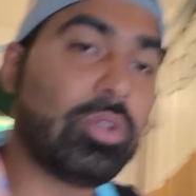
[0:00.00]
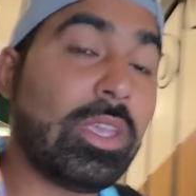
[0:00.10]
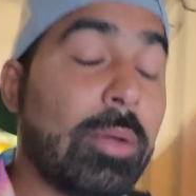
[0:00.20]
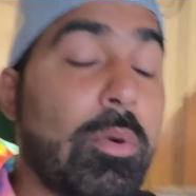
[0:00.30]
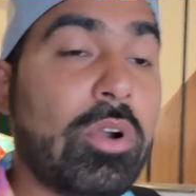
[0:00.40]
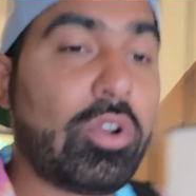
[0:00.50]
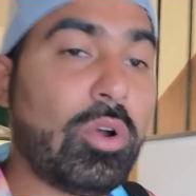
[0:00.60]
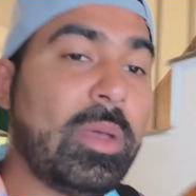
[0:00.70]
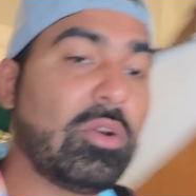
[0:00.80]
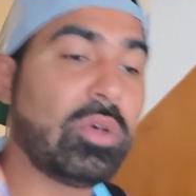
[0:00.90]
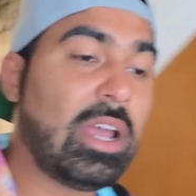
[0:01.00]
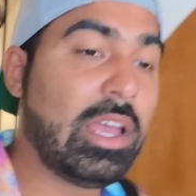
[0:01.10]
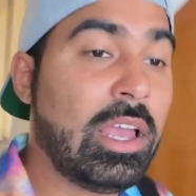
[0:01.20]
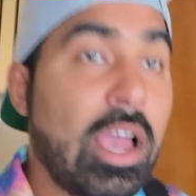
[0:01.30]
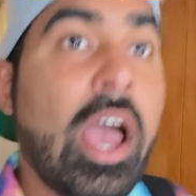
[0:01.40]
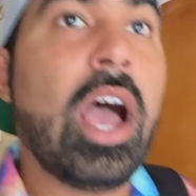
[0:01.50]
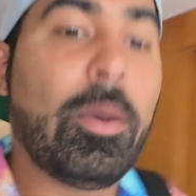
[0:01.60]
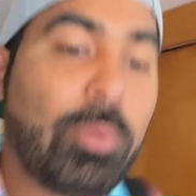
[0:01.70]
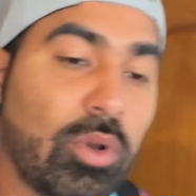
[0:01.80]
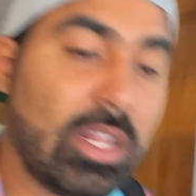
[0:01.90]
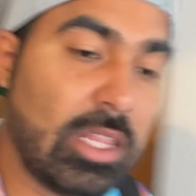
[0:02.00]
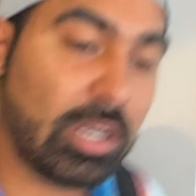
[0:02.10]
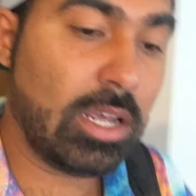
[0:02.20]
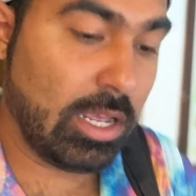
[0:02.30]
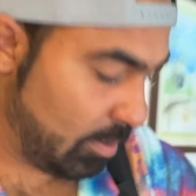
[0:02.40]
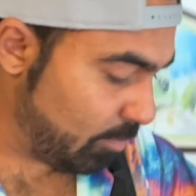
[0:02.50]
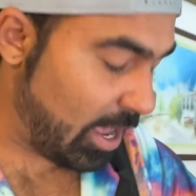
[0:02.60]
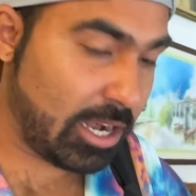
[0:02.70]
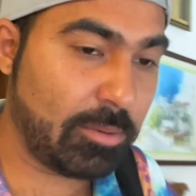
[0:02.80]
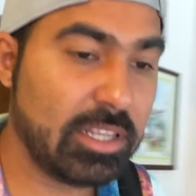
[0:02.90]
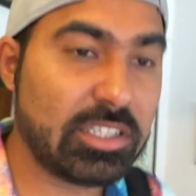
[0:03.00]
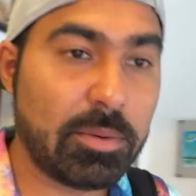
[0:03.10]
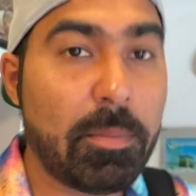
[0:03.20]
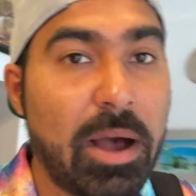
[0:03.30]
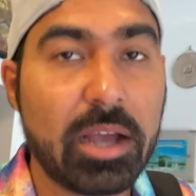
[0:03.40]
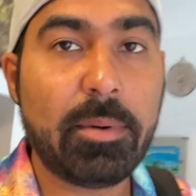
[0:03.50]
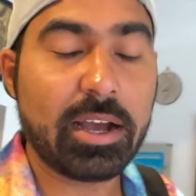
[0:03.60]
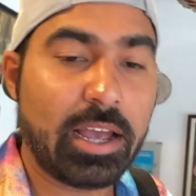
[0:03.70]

तो ये बहुत ड्रॉबैक हो रहा है अब पूरे दिन बारह बजे से मैं भागा भागा